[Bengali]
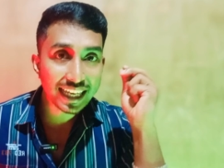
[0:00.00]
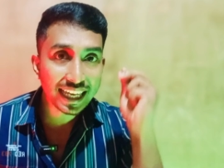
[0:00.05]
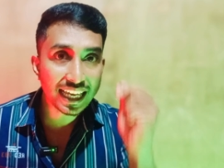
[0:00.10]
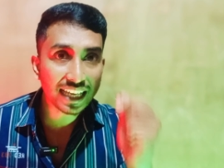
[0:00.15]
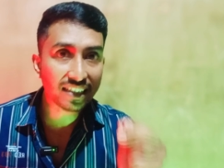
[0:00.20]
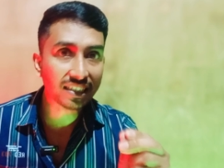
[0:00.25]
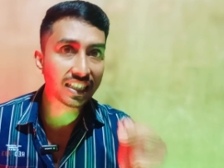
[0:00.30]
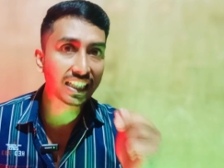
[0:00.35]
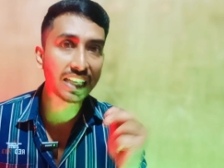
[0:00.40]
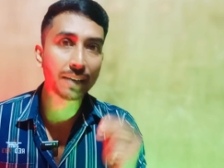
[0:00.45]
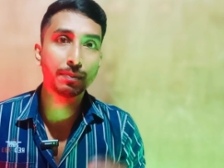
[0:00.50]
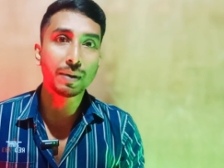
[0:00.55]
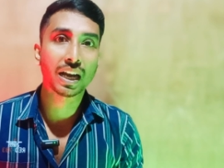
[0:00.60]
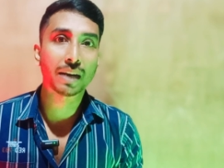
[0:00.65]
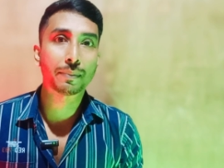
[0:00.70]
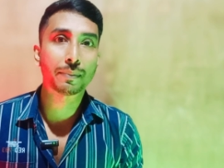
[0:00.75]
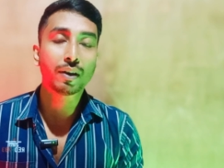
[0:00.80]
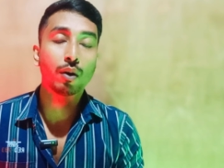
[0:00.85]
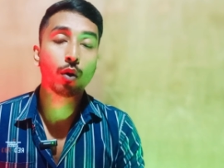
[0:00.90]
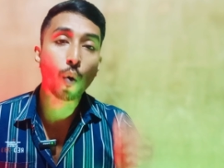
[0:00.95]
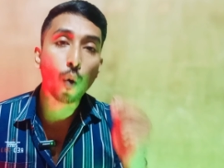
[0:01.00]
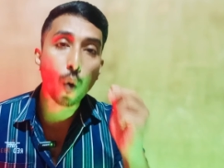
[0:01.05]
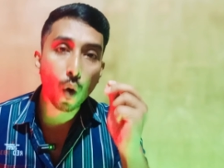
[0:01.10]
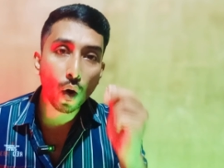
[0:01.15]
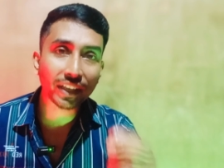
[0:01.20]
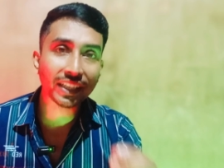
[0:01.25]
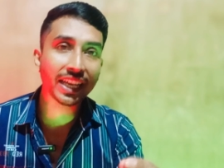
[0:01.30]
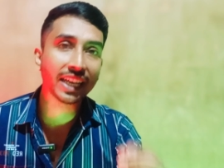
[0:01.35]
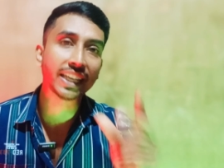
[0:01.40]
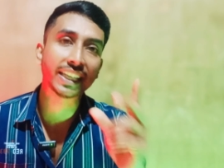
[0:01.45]
ইজিলি পারবে
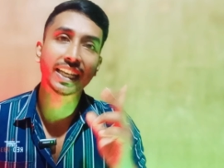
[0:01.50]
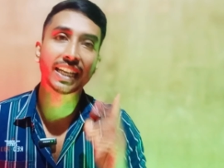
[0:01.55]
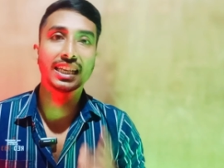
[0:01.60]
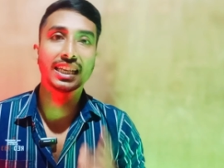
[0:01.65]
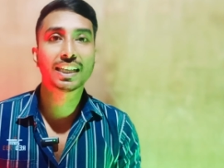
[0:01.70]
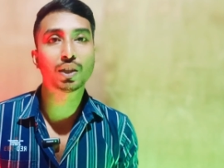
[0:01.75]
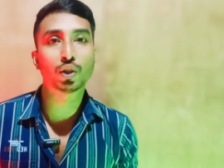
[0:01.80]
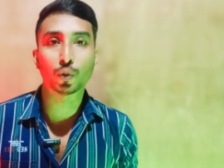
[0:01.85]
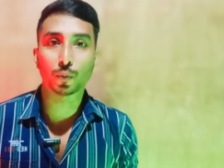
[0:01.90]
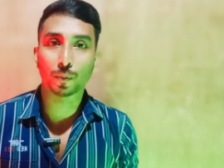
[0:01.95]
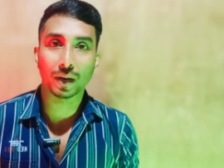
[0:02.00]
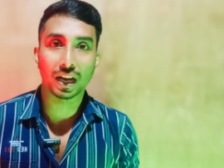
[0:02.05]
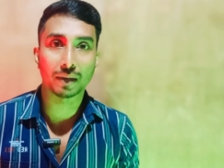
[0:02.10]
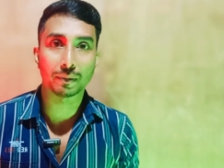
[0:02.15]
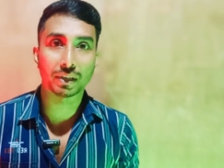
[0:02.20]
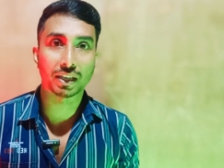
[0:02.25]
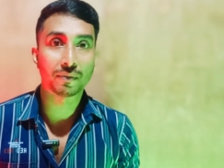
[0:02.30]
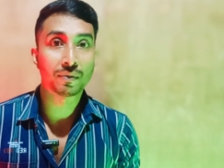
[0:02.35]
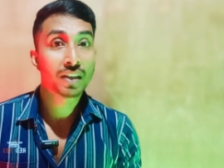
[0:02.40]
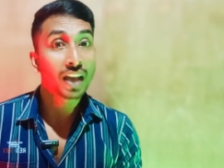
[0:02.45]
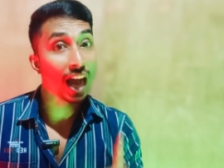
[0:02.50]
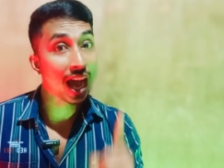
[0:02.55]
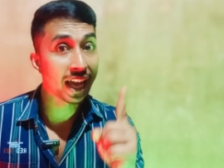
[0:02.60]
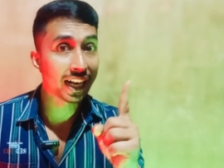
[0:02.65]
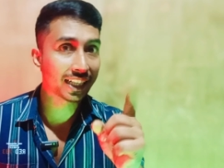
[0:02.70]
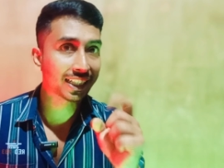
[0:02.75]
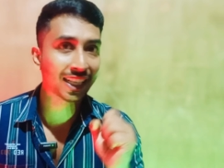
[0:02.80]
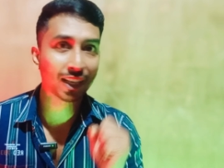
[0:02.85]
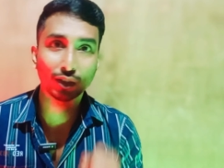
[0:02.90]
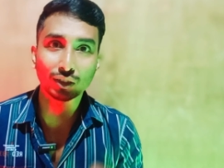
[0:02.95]
অর্গ্যানিক্যালি কিন্তু পারবে
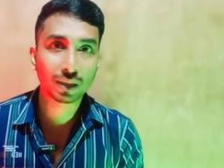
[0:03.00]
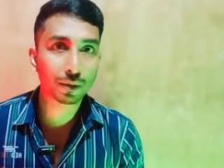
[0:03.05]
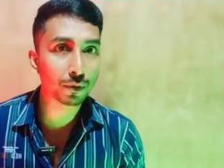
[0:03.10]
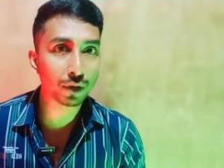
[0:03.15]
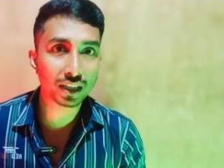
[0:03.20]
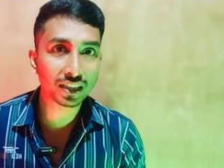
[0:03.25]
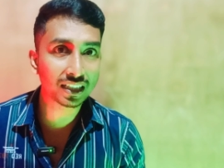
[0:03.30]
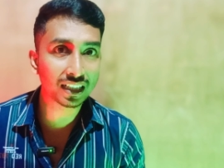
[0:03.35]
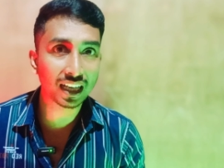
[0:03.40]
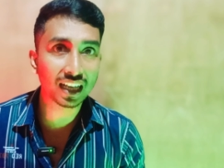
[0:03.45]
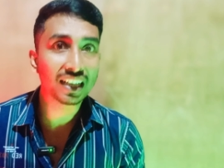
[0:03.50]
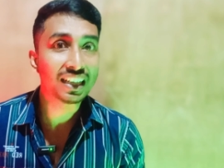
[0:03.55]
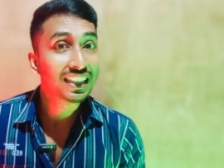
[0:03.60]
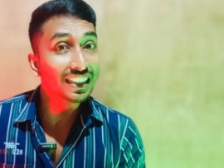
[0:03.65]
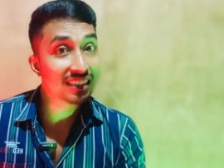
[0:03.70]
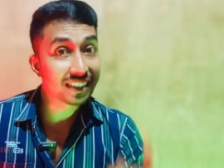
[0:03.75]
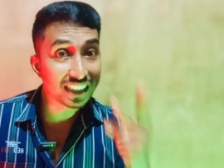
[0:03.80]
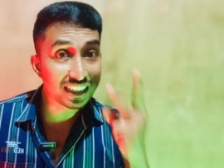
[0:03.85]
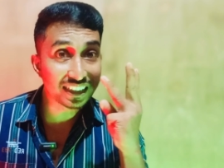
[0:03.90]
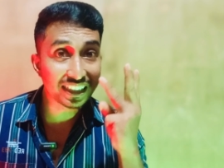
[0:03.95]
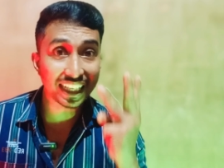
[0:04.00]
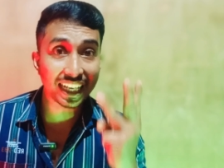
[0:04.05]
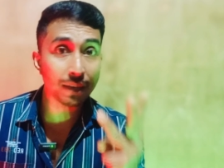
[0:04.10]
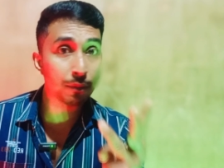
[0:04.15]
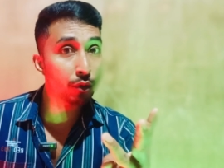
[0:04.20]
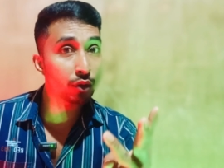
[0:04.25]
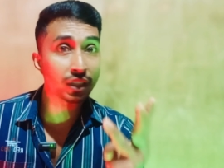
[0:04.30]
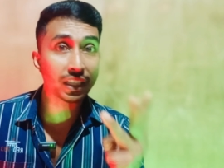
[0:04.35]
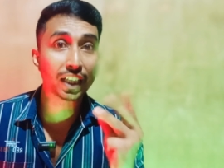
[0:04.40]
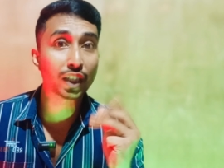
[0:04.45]
আরেকটা কথা বলেছি না তিন দিনের
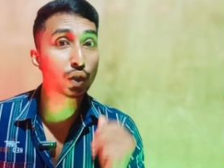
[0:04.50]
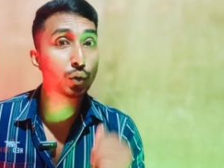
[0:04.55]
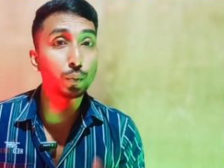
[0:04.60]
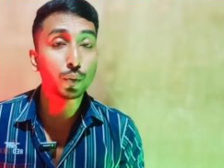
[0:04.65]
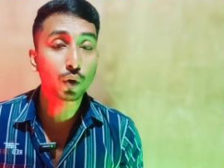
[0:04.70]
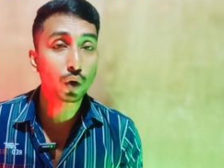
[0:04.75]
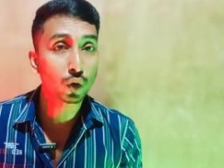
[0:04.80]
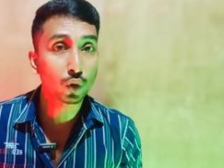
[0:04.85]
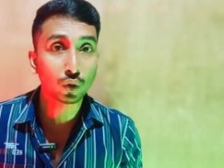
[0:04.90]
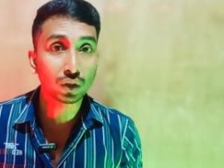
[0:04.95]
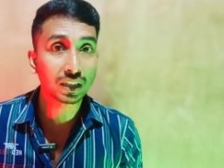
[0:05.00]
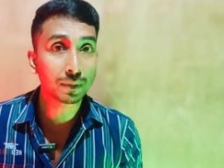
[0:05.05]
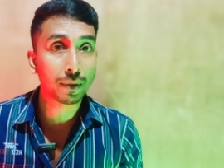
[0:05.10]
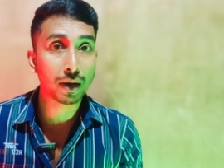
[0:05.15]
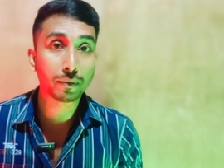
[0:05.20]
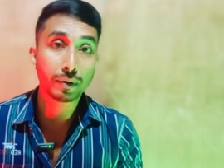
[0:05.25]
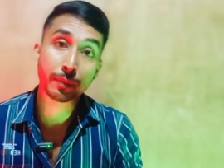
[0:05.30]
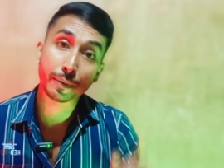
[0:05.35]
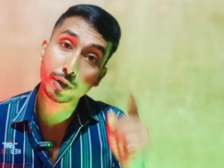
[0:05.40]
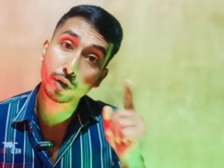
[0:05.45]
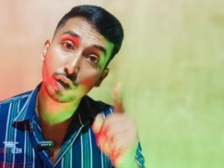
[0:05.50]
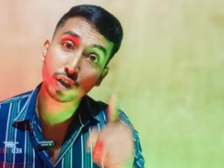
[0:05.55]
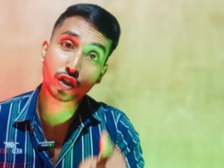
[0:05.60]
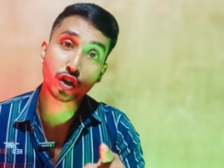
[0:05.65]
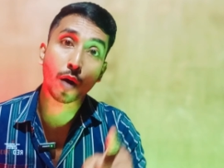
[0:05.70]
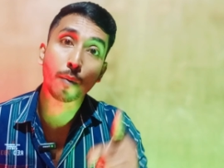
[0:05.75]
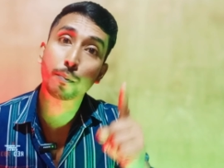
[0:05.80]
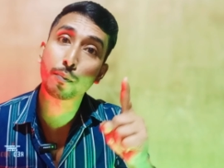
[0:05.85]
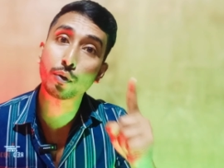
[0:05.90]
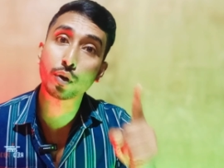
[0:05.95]
মধ্যে কিন্তু পূরণ করতে পারবে ভিডিওটা
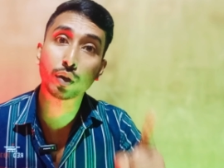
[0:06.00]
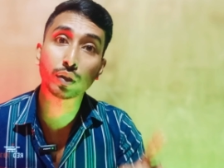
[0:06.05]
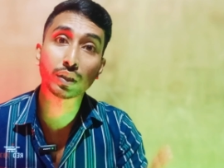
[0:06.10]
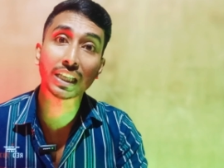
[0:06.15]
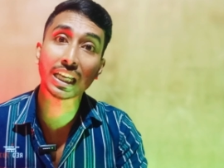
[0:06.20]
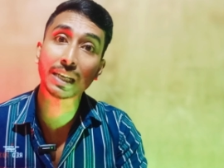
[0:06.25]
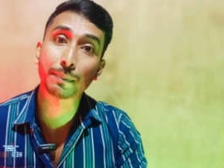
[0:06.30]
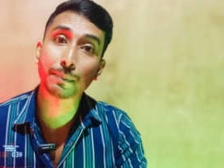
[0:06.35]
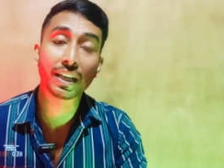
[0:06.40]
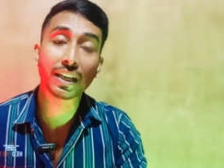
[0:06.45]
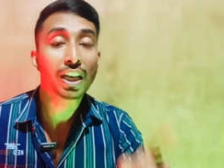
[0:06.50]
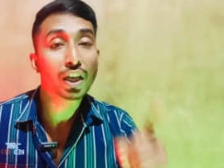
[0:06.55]
সম্পূর্ণ দেখবে